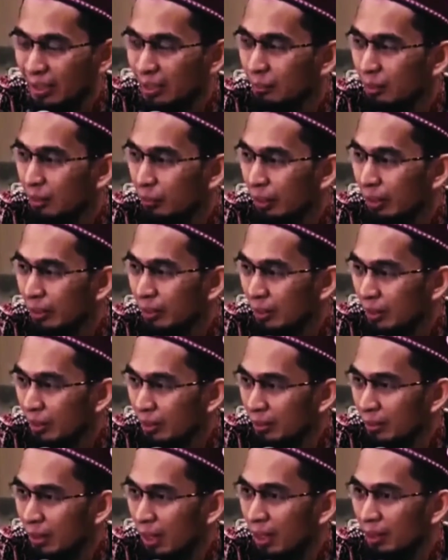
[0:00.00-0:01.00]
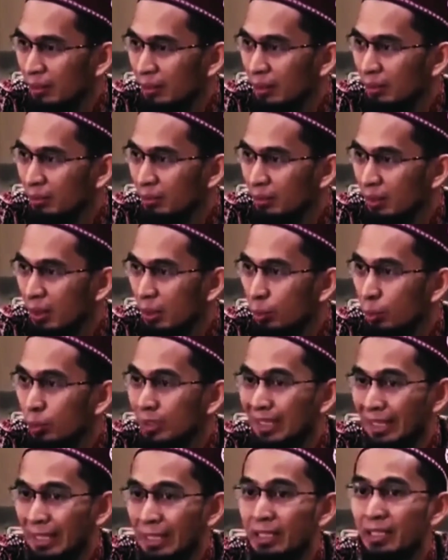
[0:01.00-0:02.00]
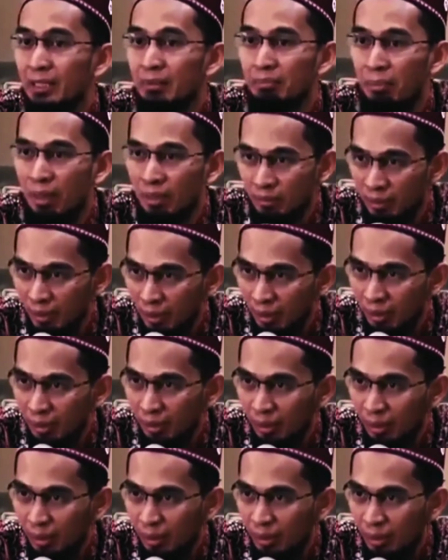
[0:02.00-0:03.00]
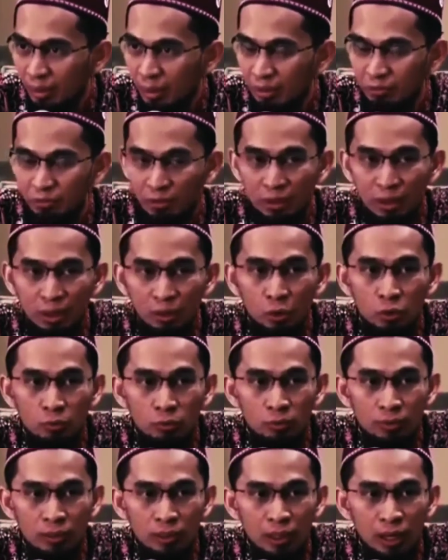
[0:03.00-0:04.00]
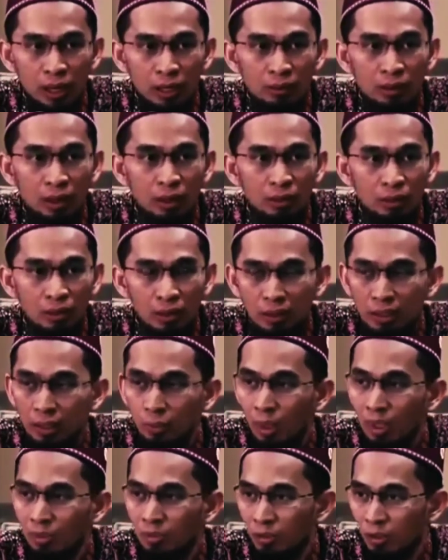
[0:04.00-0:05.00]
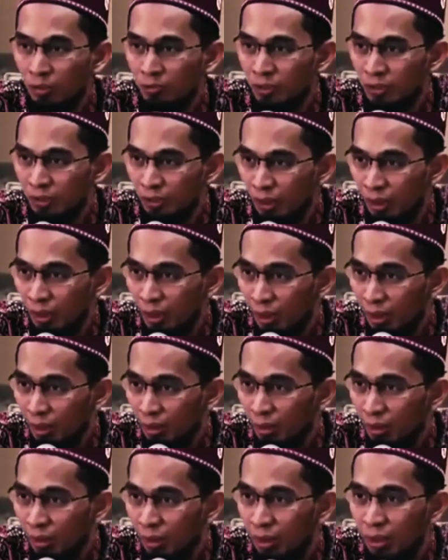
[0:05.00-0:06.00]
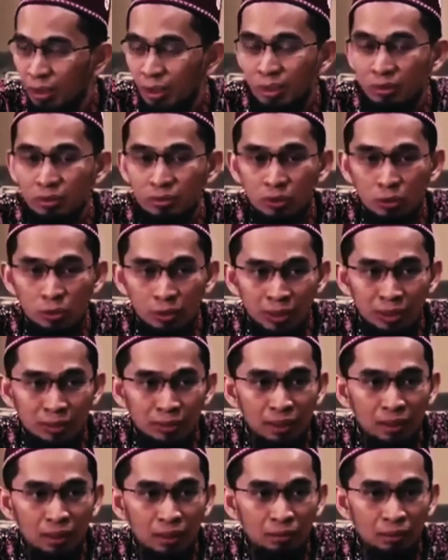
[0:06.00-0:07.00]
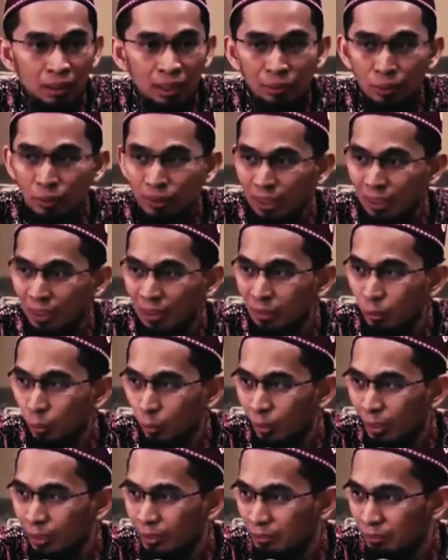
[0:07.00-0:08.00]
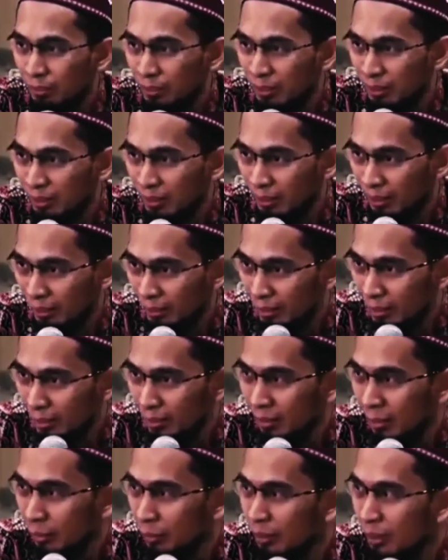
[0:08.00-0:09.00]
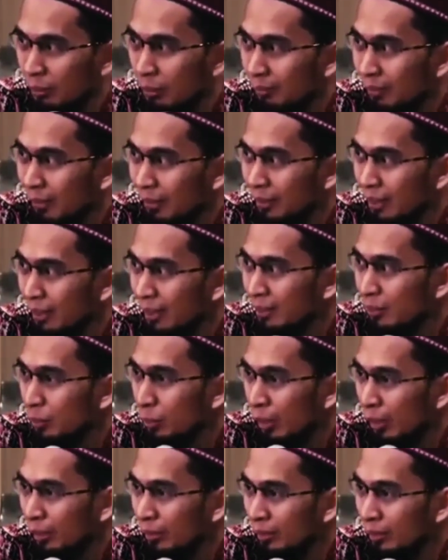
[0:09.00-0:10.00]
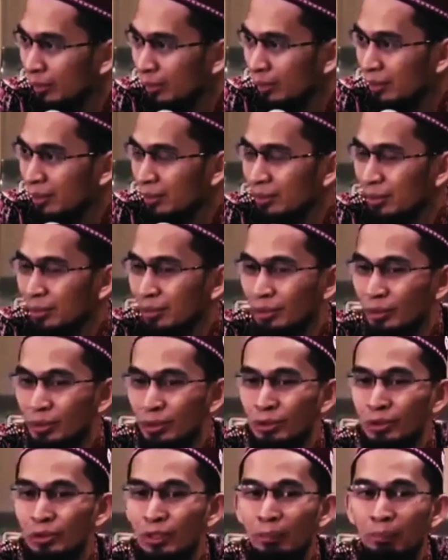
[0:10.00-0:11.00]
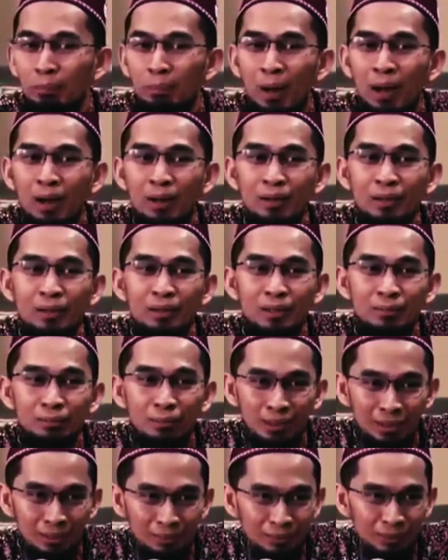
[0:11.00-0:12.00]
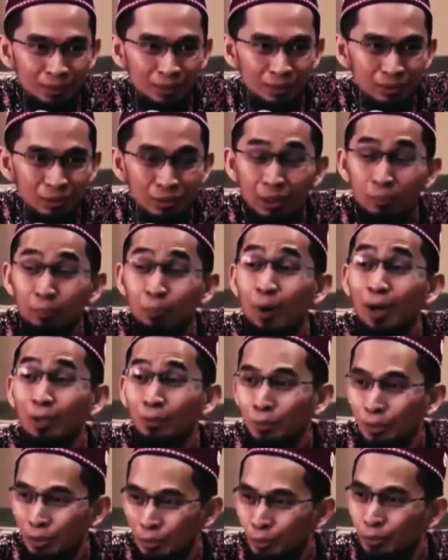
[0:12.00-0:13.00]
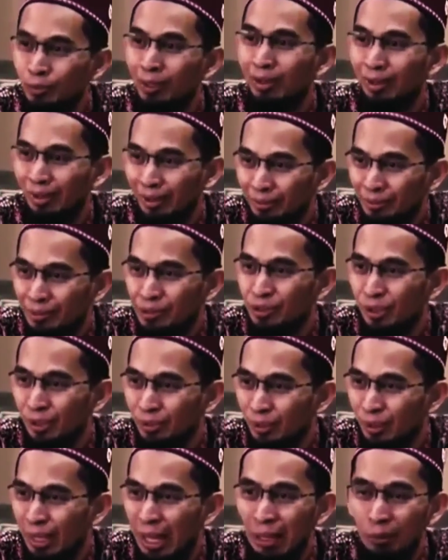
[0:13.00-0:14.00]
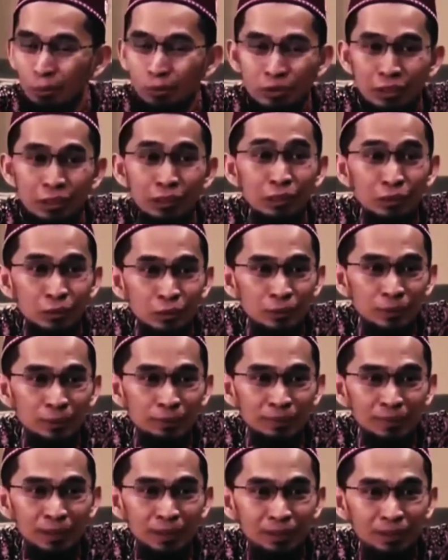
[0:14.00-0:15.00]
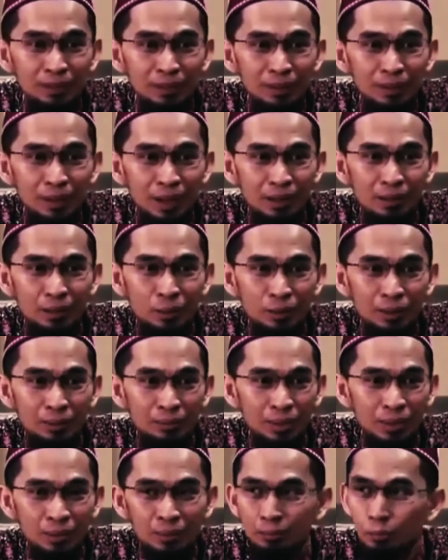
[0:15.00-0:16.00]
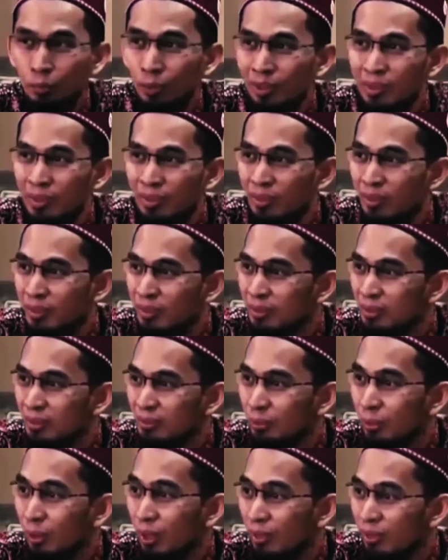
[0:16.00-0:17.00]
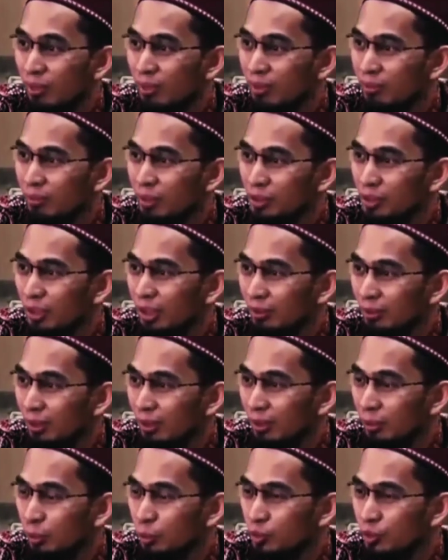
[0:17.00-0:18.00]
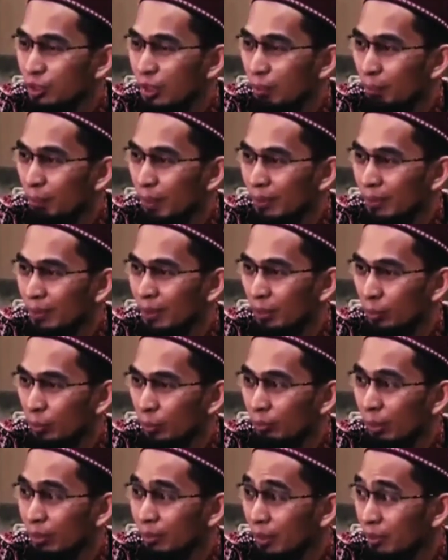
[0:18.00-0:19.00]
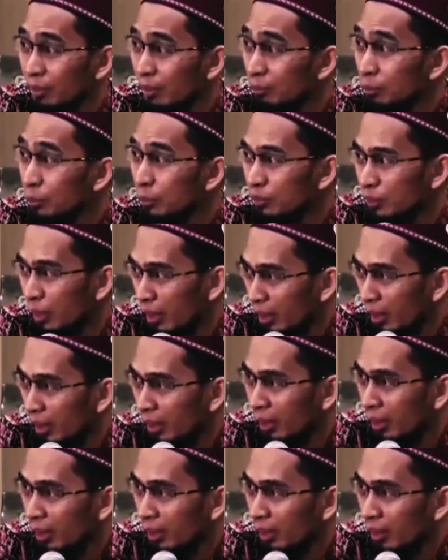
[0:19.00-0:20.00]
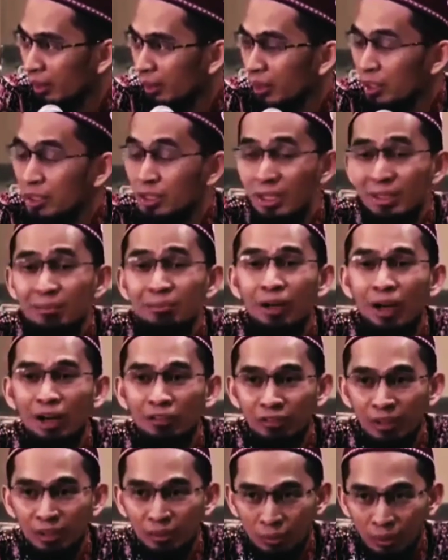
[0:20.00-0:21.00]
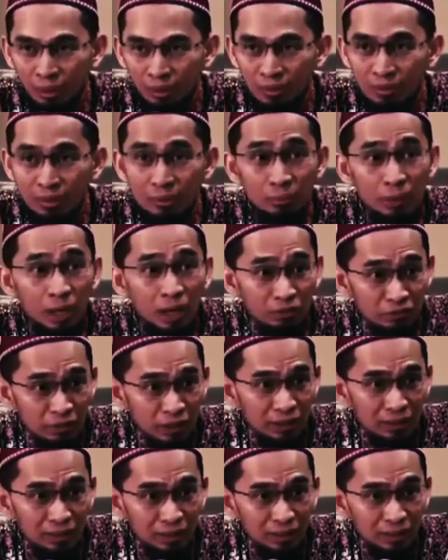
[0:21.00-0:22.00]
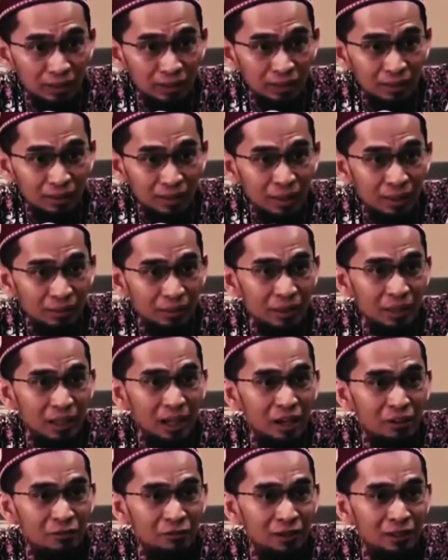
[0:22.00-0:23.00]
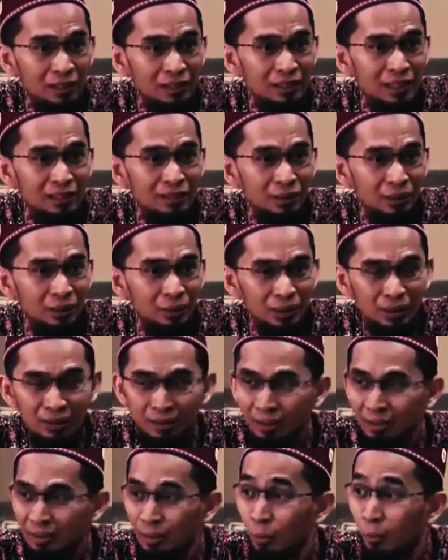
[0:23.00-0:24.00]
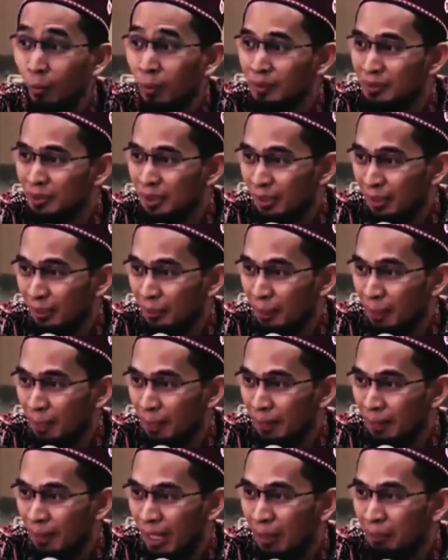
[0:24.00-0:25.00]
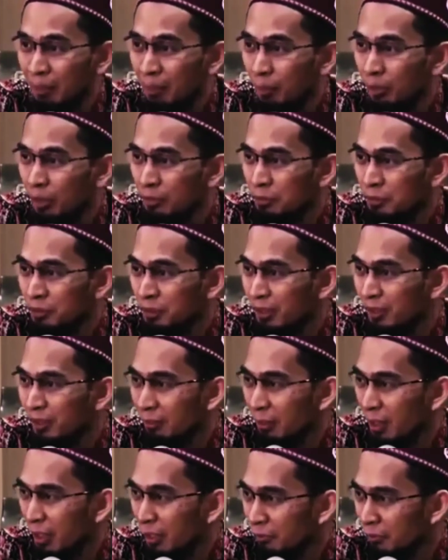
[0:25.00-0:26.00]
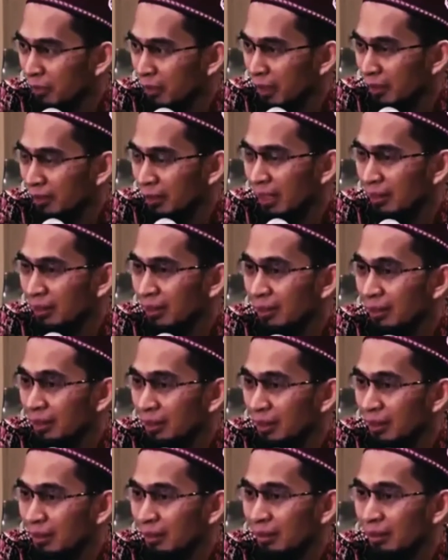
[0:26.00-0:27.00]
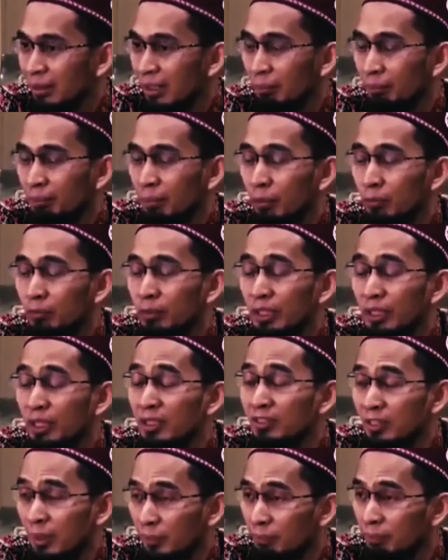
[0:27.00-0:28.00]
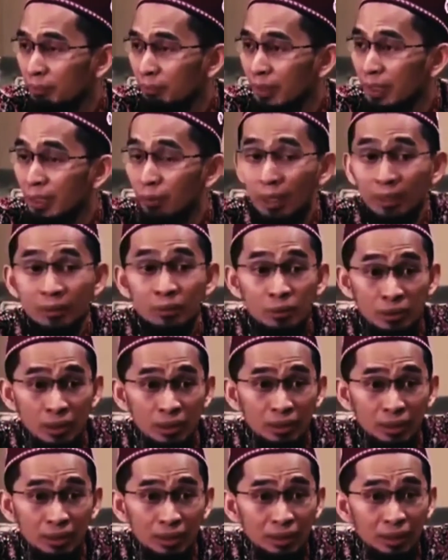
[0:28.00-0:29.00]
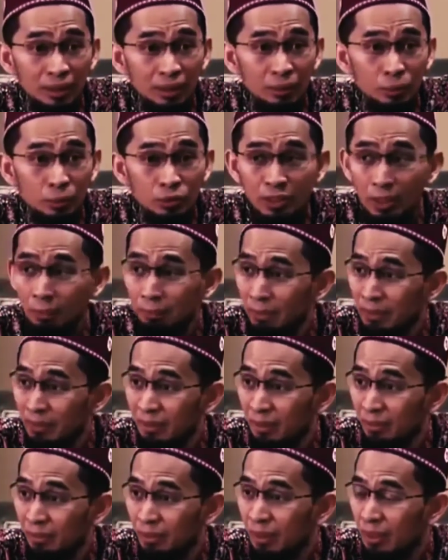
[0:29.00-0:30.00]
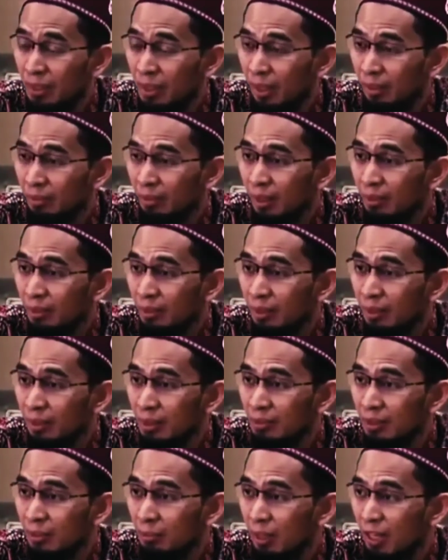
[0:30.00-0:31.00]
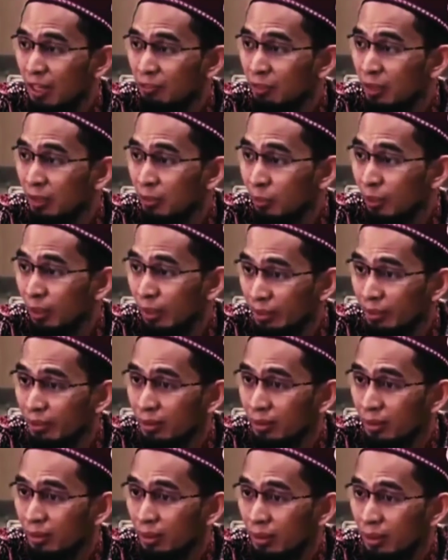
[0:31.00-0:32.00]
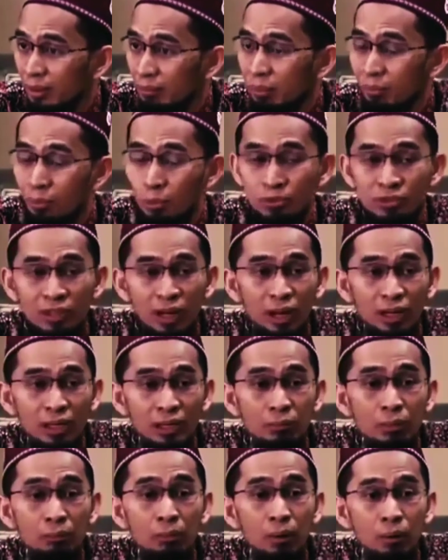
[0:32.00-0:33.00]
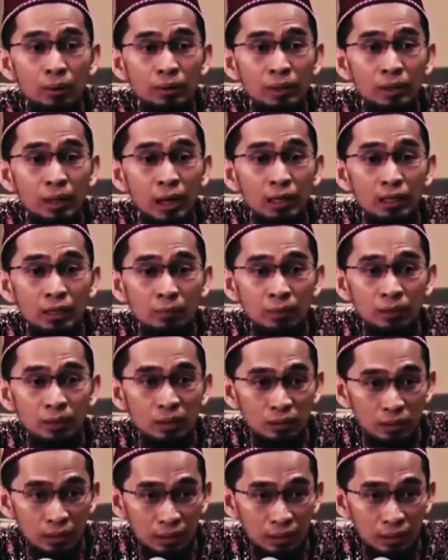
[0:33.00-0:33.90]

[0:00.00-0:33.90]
dalam riwayat lain atahullahu al-hikmata ya fayaqulu bihi ana al-laili wa atrafan nahar seorang yang Allah anugerahkan Quran pada dirinya lalu dia mempraktekkan Qurannya setiap pagi dan malamnya setiap waktu dia gunakan Masya Allah harus iri tuh ya. ada orang bernama Mu'ad Mu'ad Masya Allah usia 4 tahun matanya buta ingin menghafal Quran sampai hafal ketika hafal ditanya oleh orang lain diwawancara apa motivasi anda menghafal kata anak ini yang belum dihisab pada waktunya ya usia 4 tahun kata anak ini saya menghafal Quran berusaha ingin membawanya ke hadapan